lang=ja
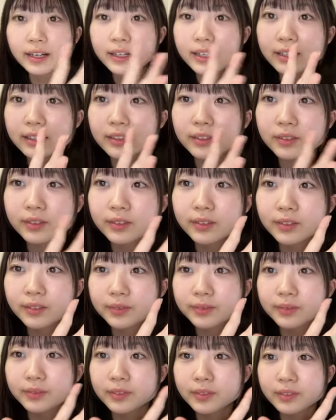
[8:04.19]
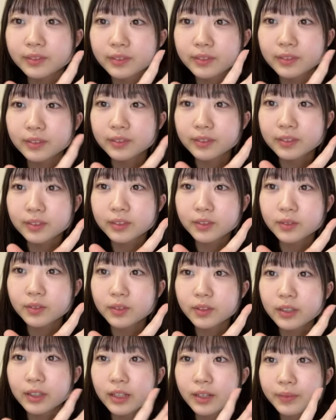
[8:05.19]
ありがとうちょっと
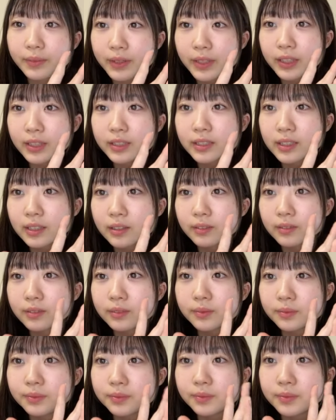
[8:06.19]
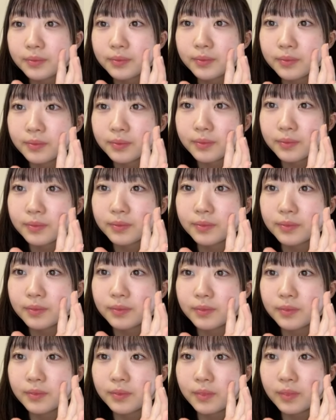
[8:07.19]
声がやばいんですけ
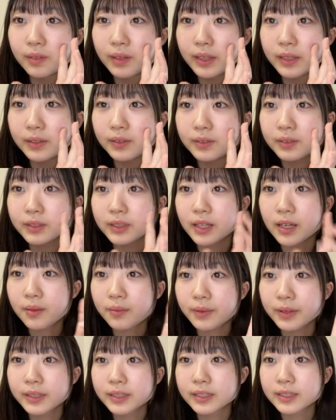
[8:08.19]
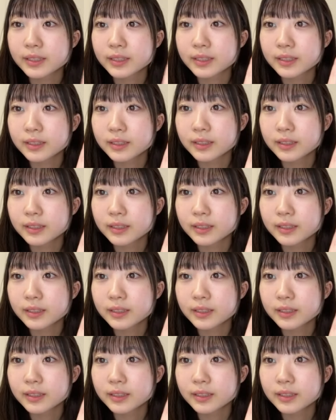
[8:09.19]
どおはようございます